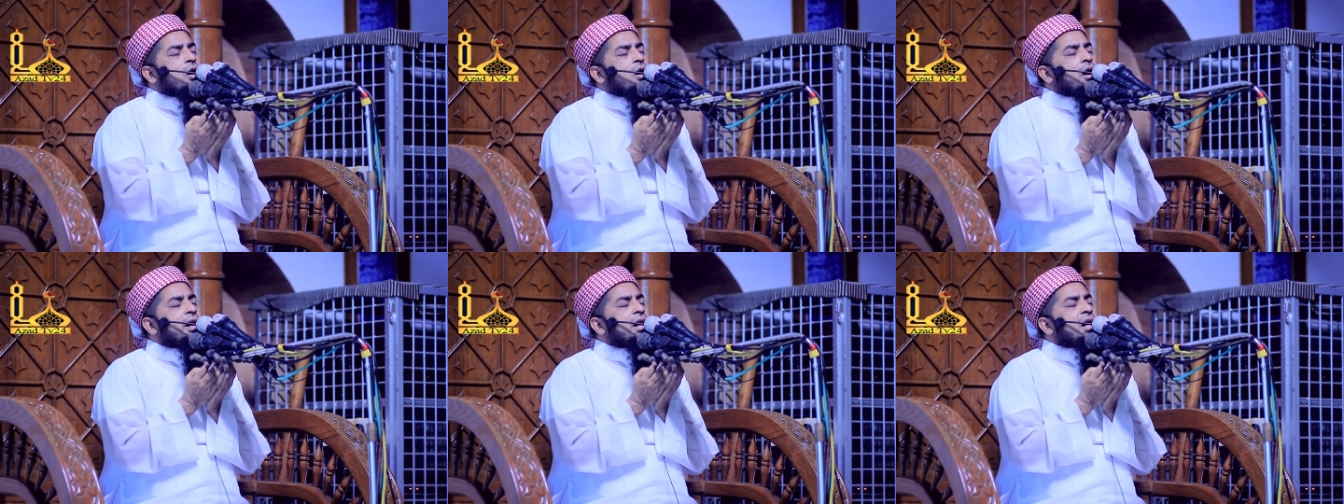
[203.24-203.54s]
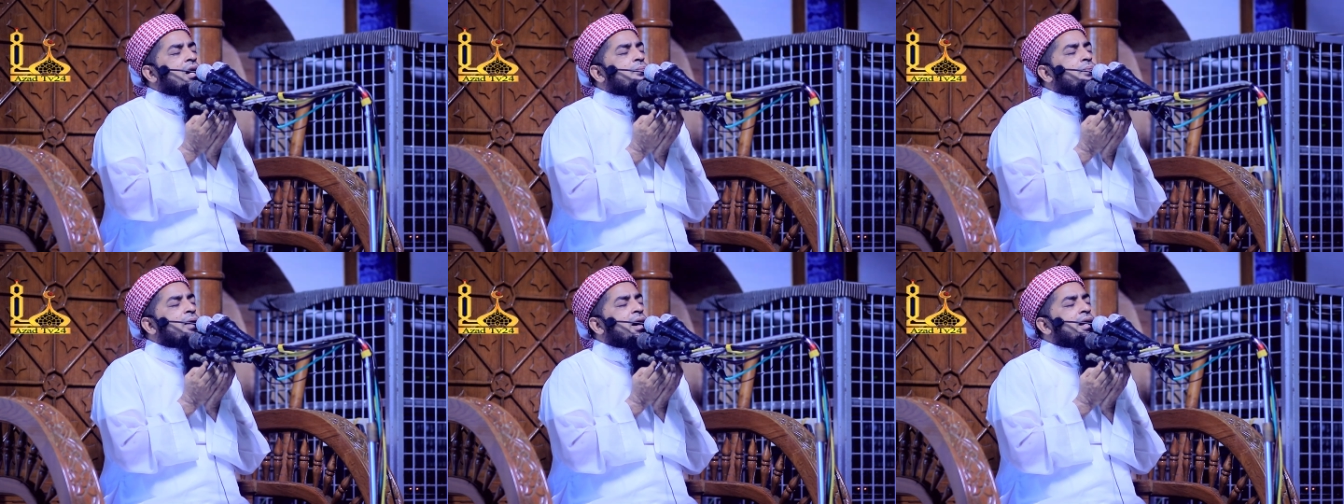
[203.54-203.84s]

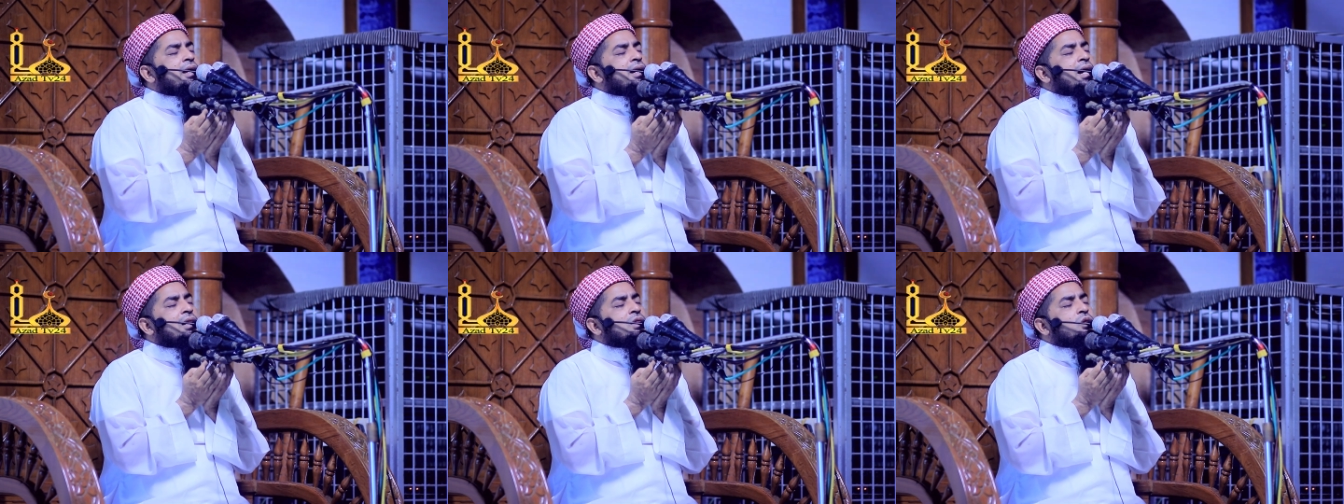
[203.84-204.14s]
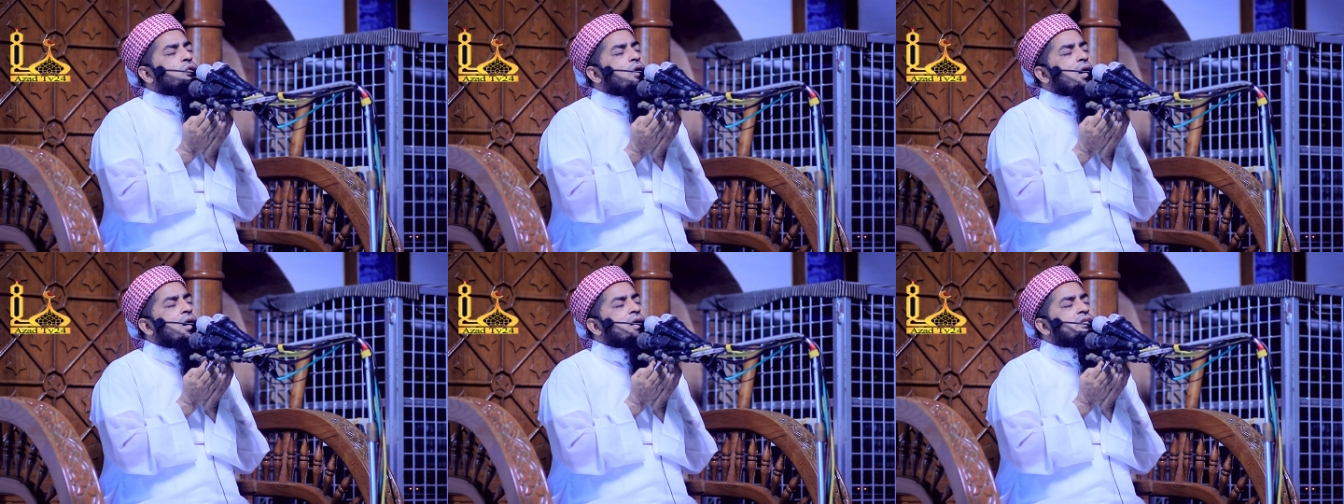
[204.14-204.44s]
অনেক ভাইরা
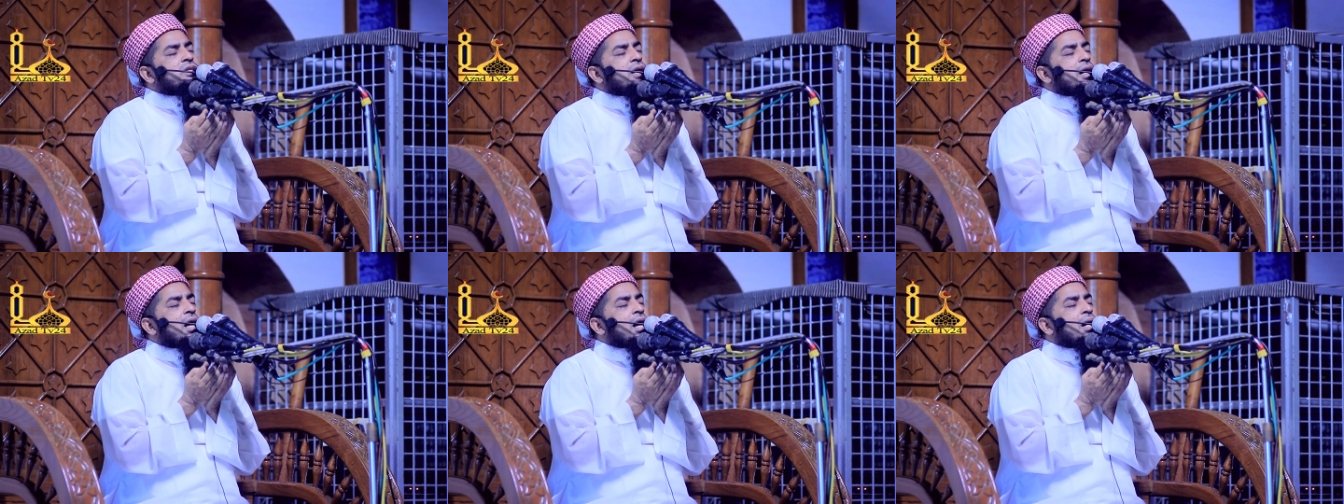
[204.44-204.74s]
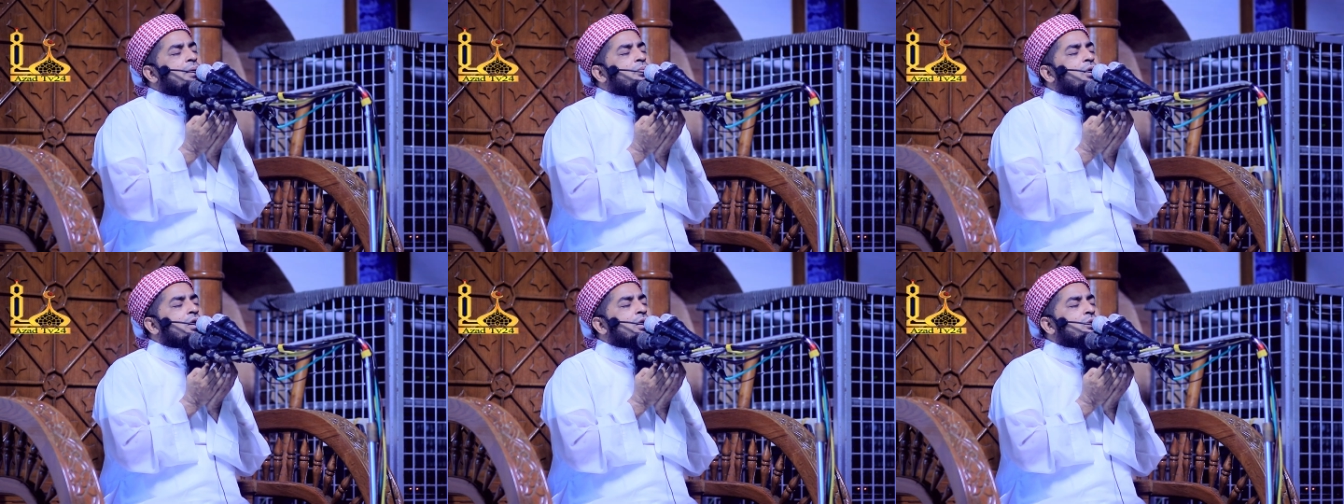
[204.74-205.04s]
দোয়া চায়
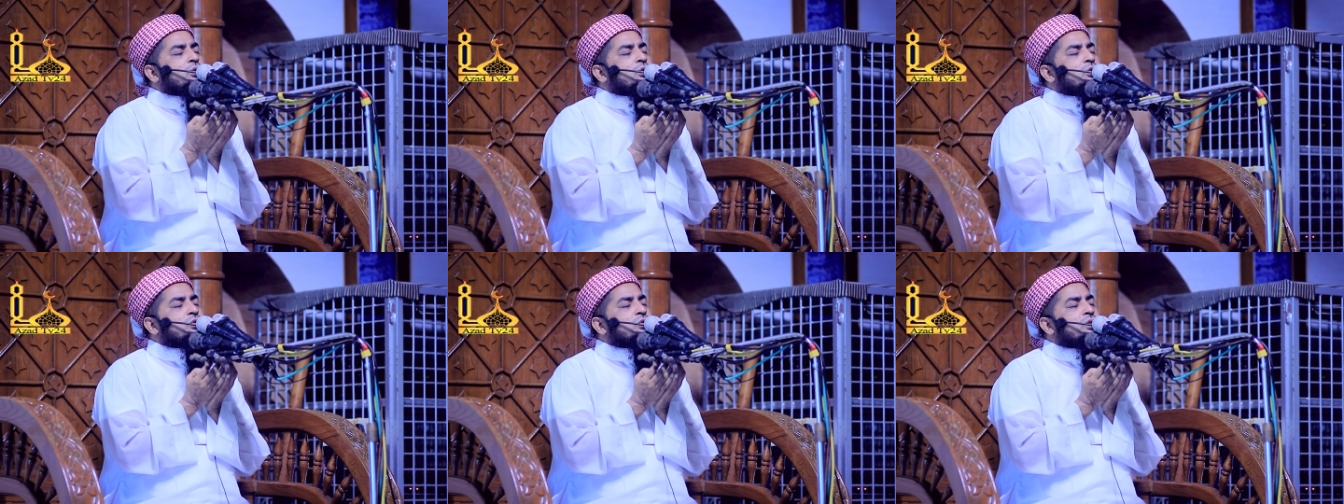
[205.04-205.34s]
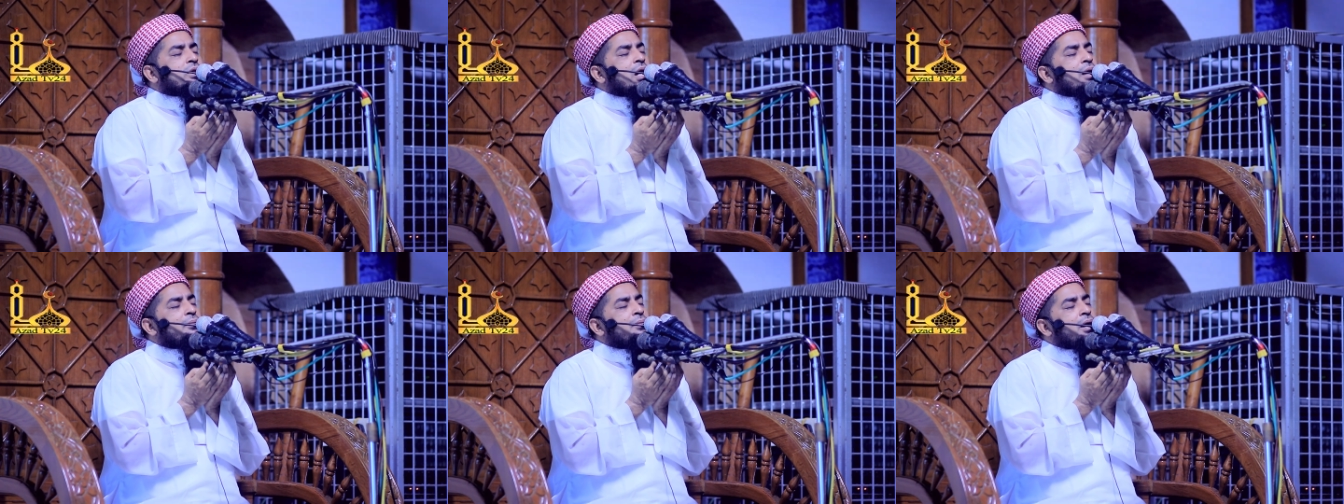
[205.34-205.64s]
আর বলে
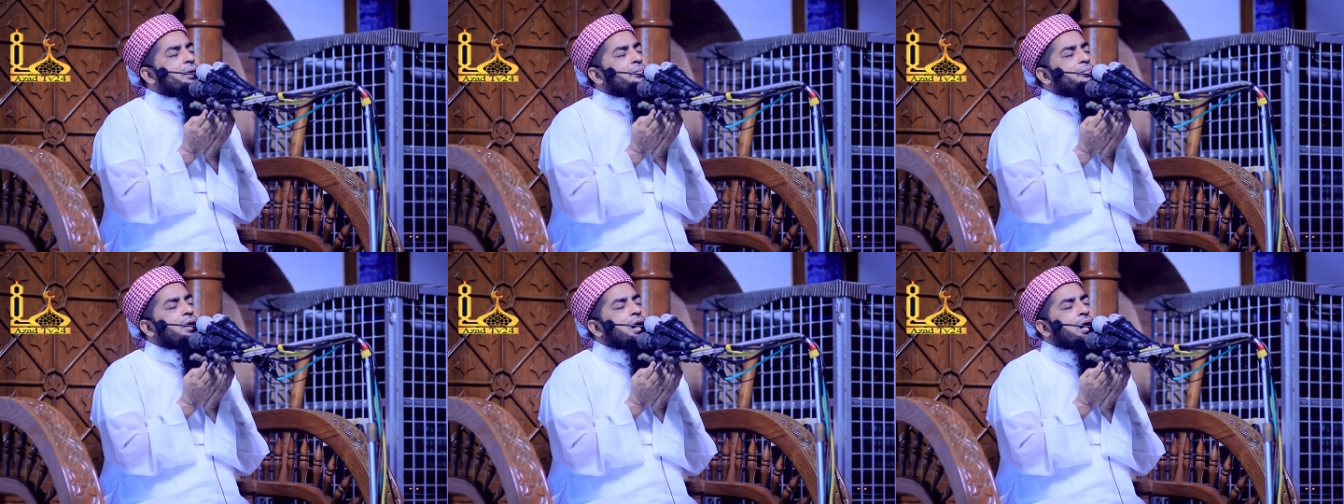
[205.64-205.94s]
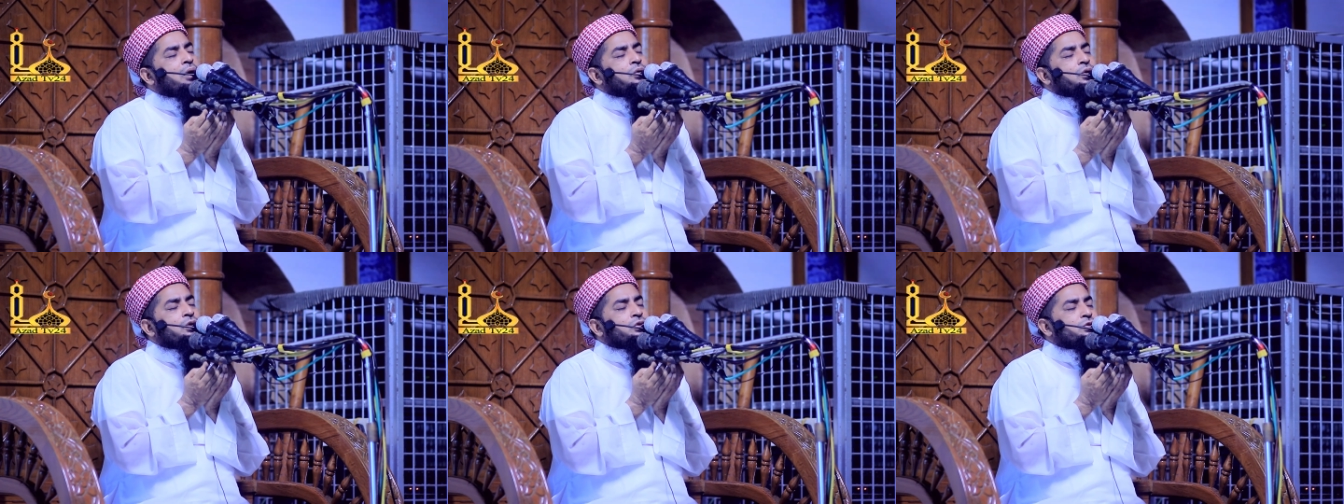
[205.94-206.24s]
হুজুর আমার মা